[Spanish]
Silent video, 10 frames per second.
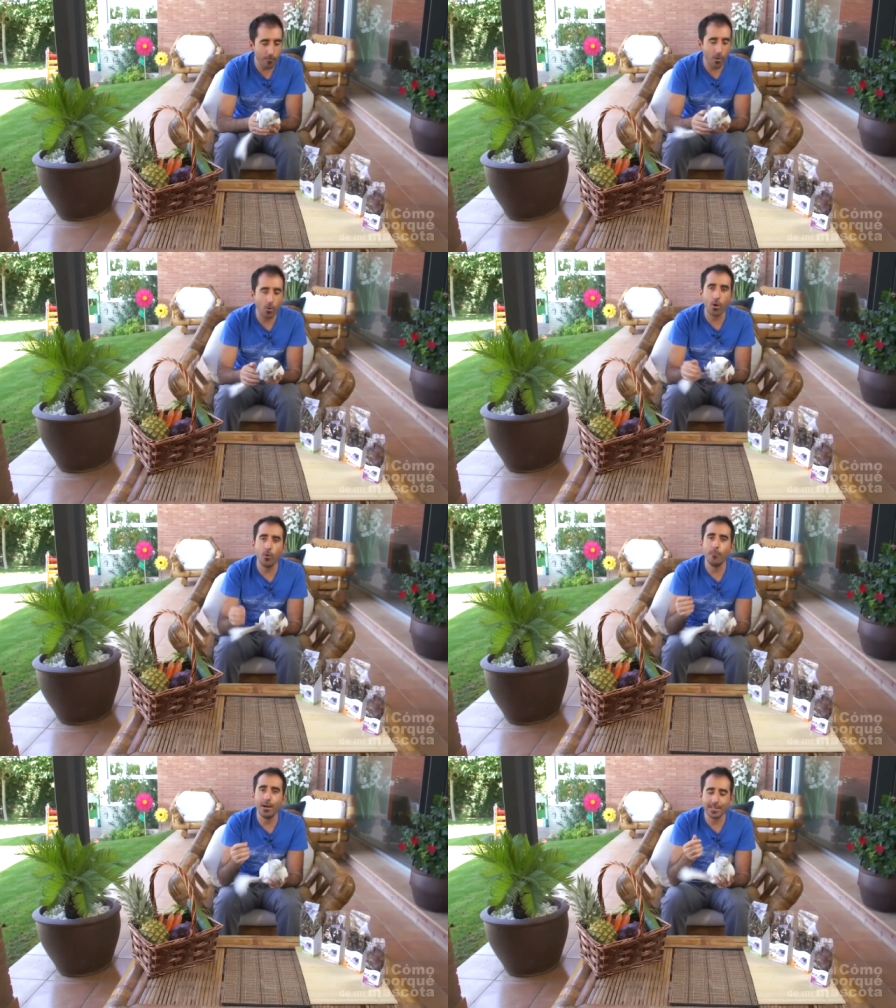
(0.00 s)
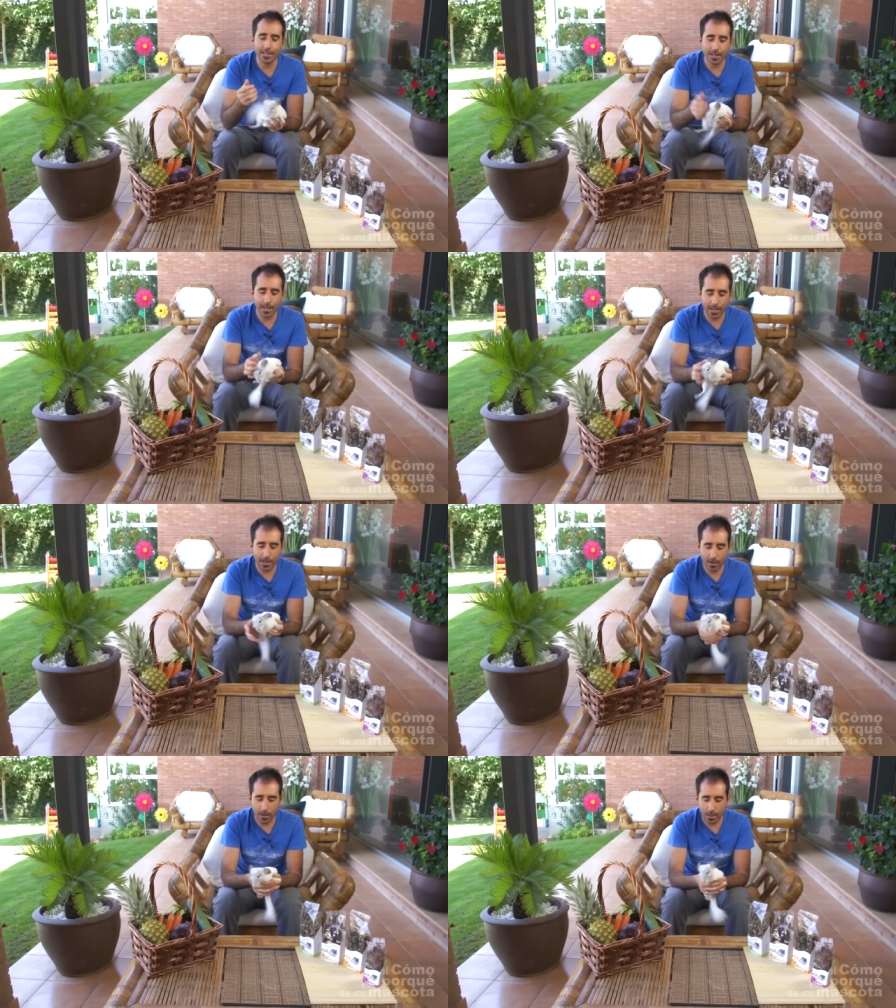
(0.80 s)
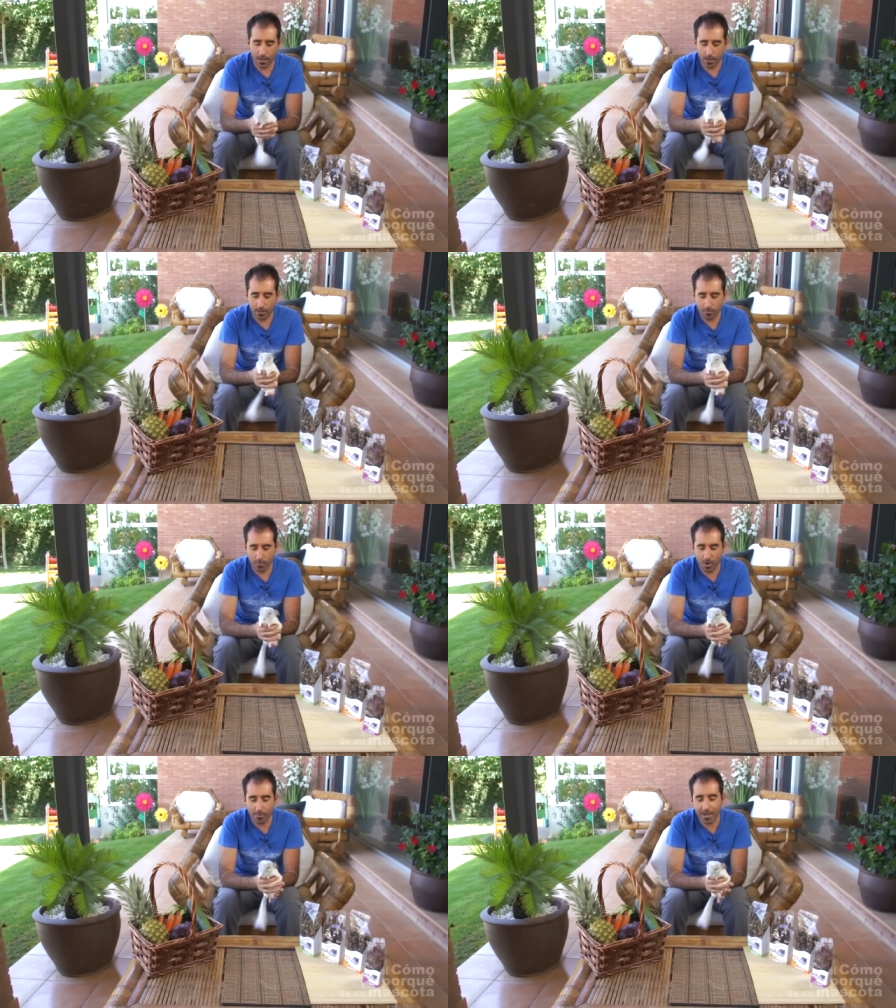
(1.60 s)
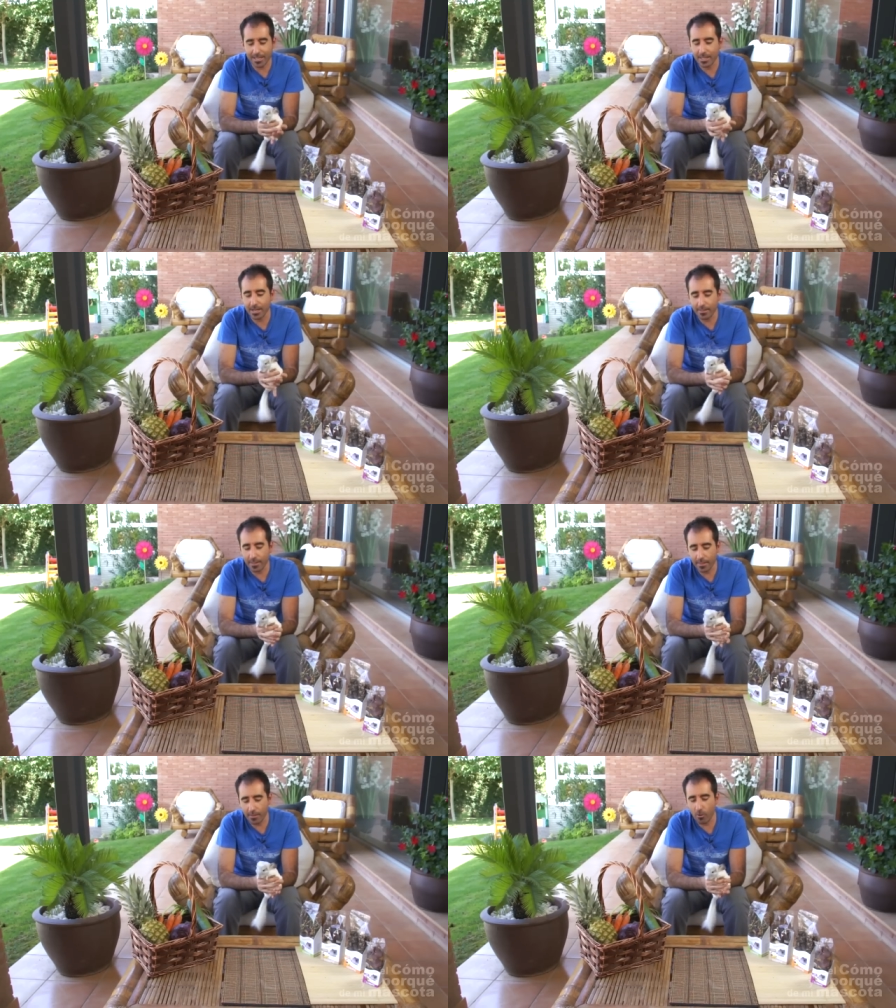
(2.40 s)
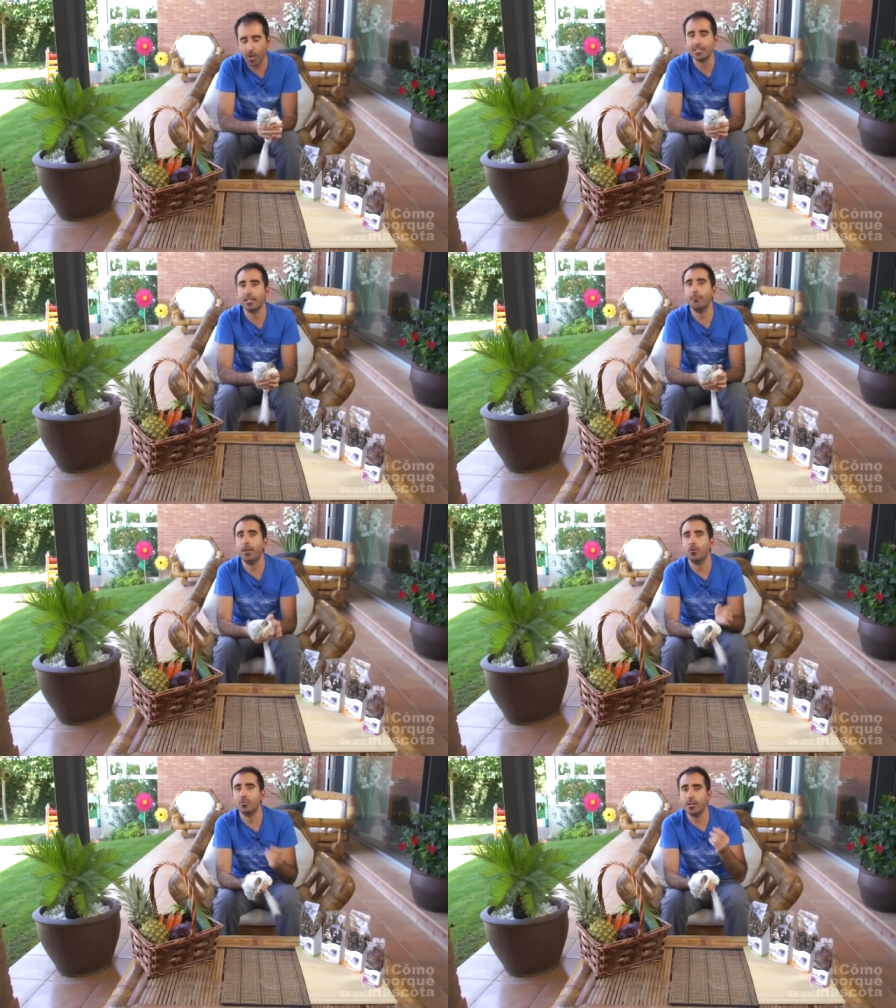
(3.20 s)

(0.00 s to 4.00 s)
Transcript: un poco a combatir el, eh, problema que tienen de, bolas de pelo.